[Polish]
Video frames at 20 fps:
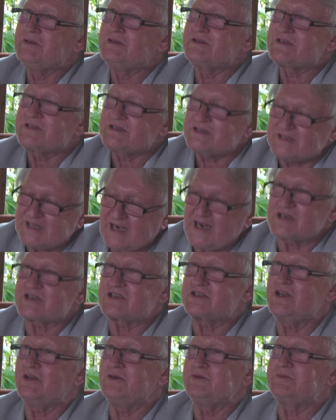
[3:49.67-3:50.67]

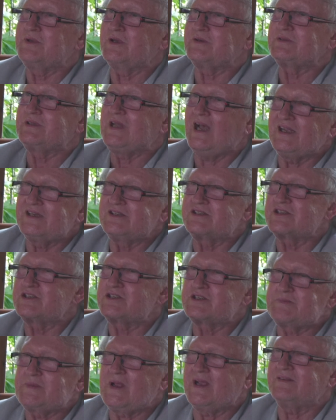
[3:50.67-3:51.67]
strasznie lubią
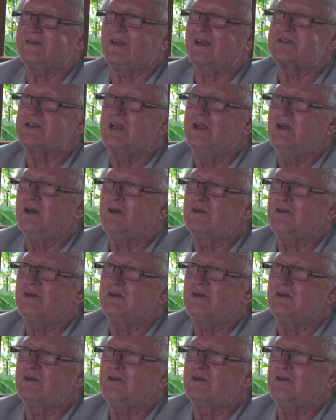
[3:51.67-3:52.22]
tańczyć, śpiewać,